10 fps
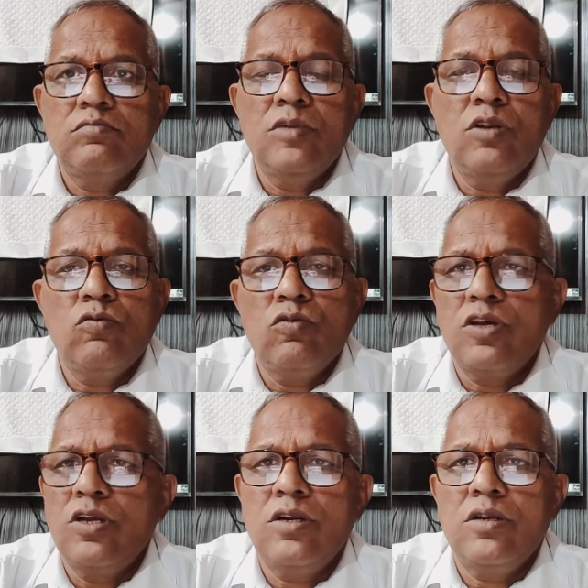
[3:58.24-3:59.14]
बिल्कुल
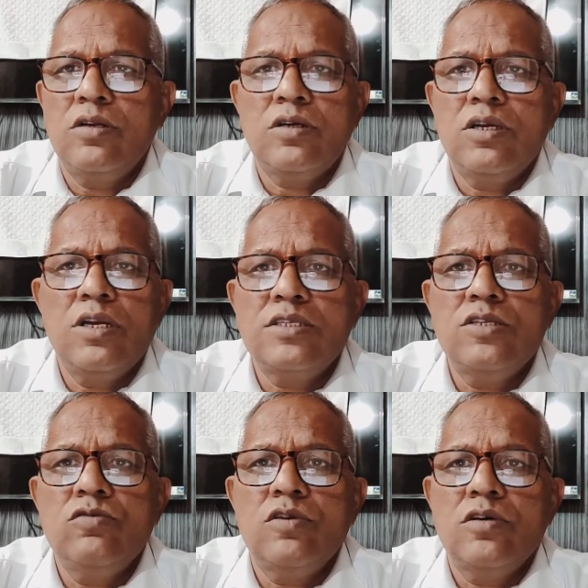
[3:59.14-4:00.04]
केयर केयरलेस
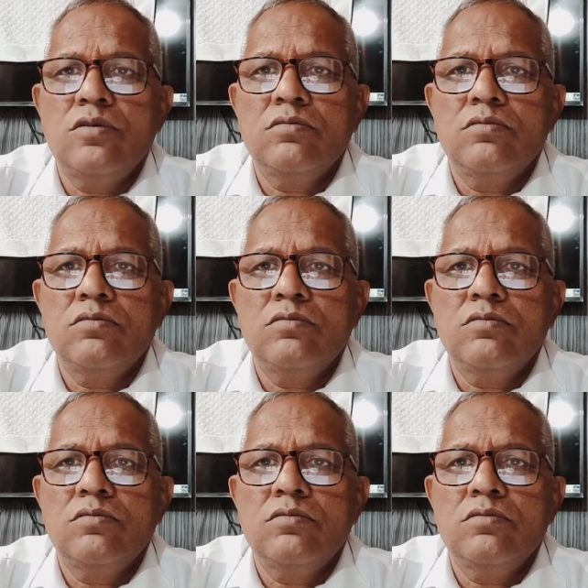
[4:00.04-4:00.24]
नहीं होना